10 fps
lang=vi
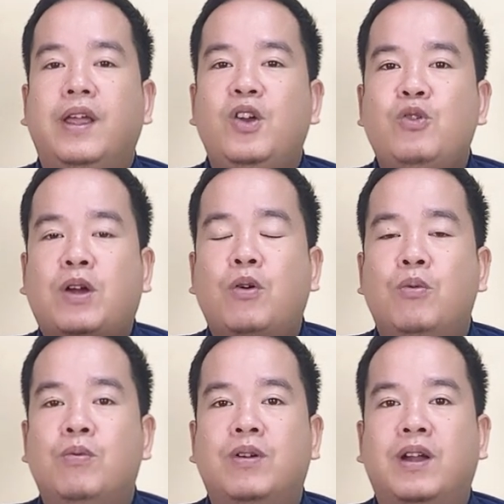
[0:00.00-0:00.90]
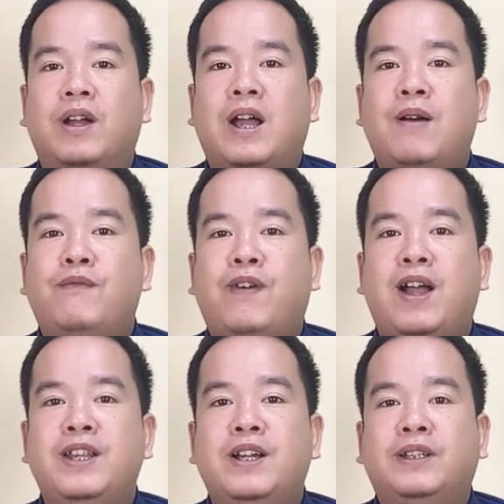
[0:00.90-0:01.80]
ưu đã khủng khám
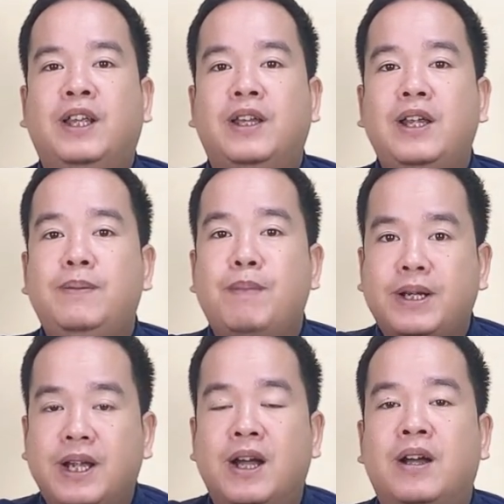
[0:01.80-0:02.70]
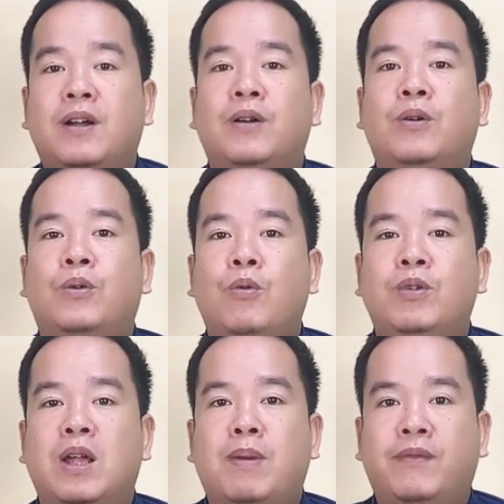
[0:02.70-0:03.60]
phá những tiện ích bất ngờ
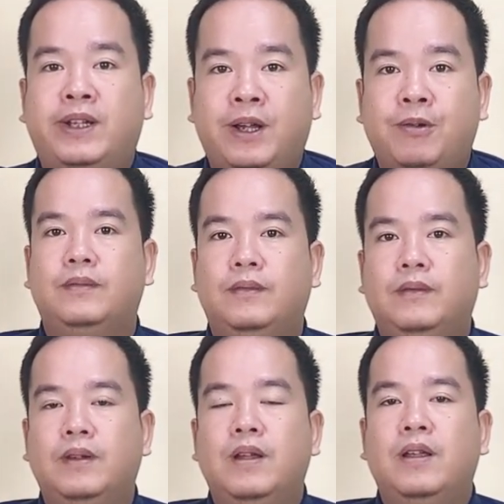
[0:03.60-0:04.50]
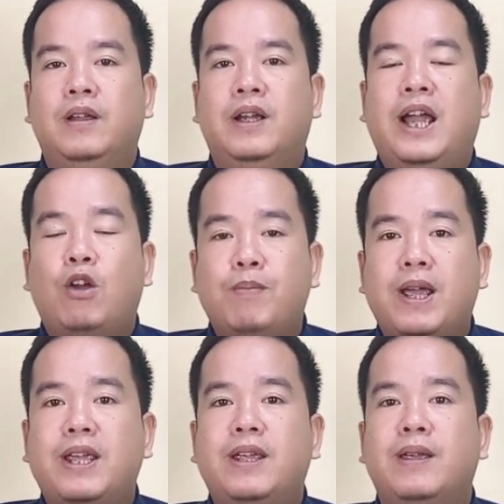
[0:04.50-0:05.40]
cùng nhà mạng Viettel. Ngày hôm
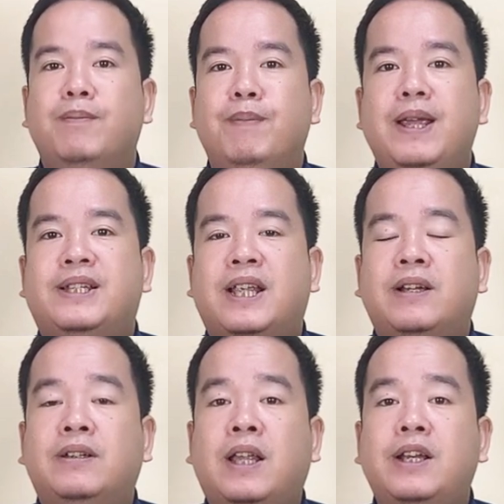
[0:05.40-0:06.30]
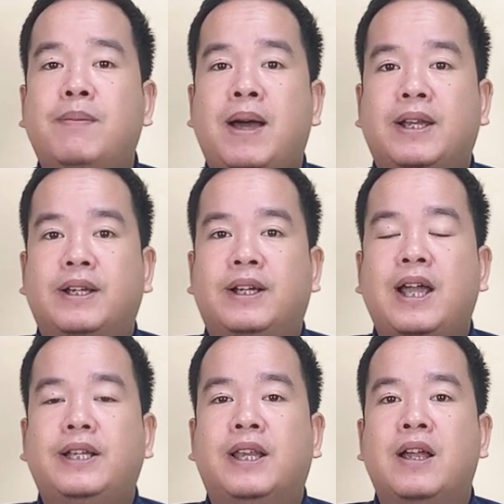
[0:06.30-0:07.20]
nay, mình sẽ hướng dẫn các bạn
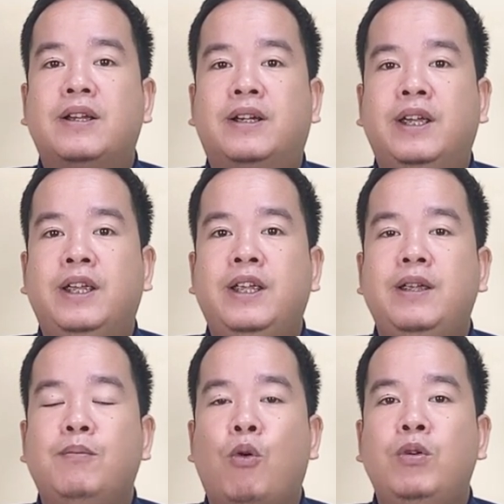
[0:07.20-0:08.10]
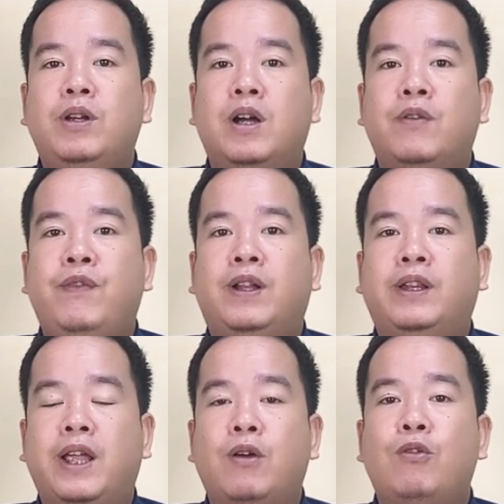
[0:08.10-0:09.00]
cách đăng ký 4G
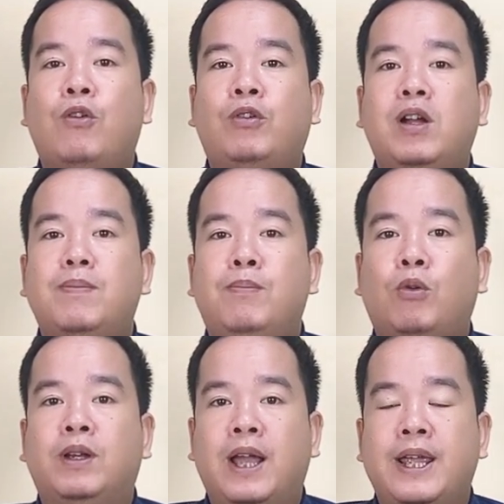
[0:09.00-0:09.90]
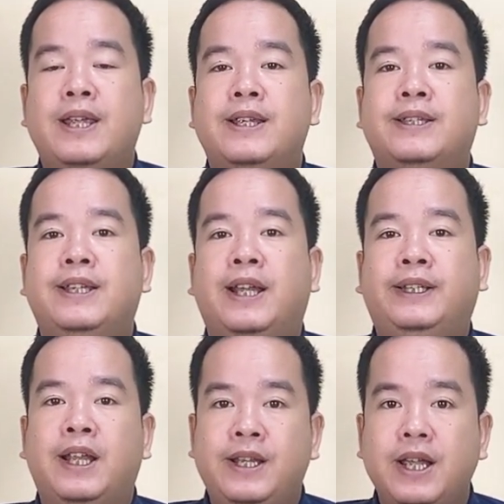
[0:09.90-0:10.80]
Viettel có cước một ngày rẻ
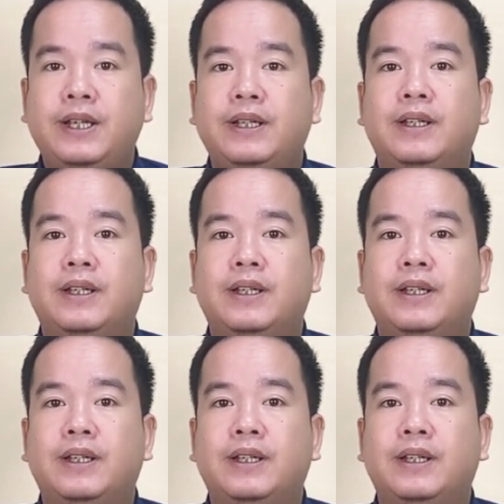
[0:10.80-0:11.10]
tiền nhất